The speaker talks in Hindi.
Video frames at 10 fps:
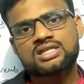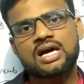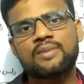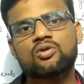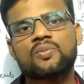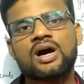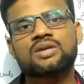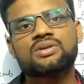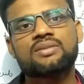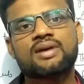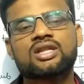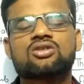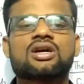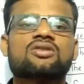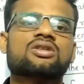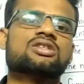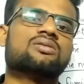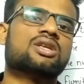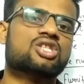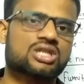शाम को पाँच बजे मैथ और रात को दस
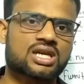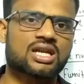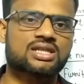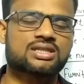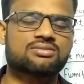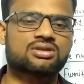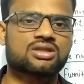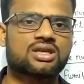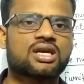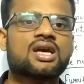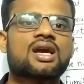बजे जी की क्लासेस मिलती है